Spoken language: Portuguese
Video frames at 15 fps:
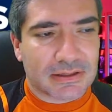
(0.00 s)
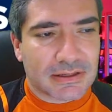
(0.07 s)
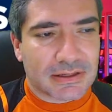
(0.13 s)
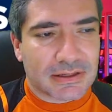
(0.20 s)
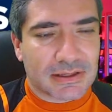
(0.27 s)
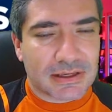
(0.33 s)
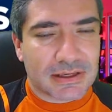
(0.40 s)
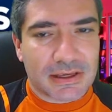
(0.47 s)

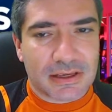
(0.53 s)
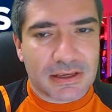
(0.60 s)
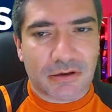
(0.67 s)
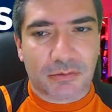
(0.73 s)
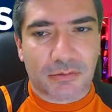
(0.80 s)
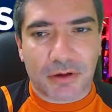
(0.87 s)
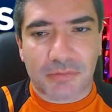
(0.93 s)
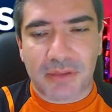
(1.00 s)
E
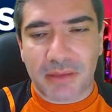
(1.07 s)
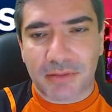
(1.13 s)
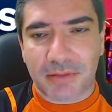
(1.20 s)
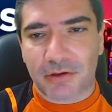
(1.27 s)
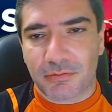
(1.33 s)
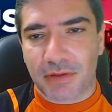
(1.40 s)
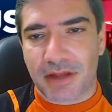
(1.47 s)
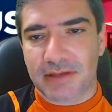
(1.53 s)
o problema é
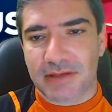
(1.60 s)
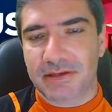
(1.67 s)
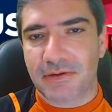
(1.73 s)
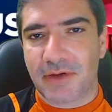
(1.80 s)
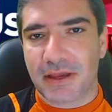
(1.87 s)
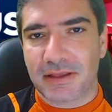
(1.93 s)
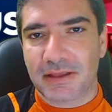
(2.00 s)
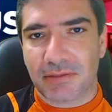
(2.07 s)
que o
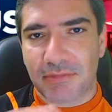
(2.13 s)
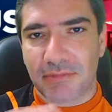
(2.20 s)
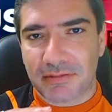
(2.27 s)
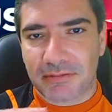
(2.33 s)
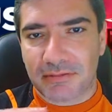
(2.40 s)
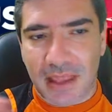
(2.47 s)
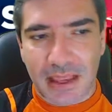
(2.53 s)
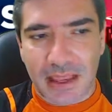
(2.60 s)
Brasil ainda
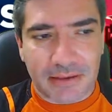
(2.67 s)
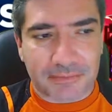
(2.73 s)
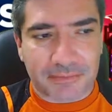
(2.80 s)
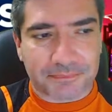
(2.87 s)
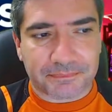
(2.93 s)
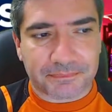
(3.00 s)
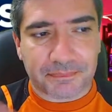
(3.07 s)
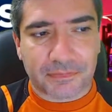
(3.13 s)
mantém
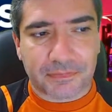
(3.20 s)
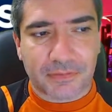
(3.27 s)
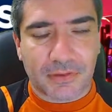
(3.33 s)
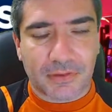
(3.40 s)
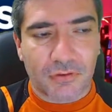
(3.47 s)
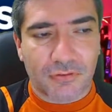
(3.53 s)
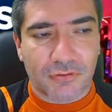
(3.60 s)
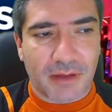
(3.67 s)

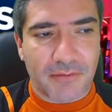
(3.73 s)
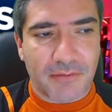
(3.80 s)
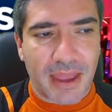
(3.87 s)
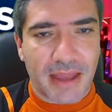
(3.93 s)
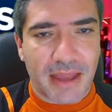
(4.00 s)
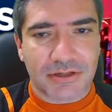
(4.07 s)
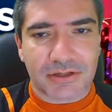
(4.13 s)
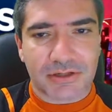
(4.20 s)
uma
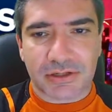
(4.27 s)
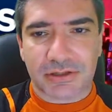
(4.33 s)
média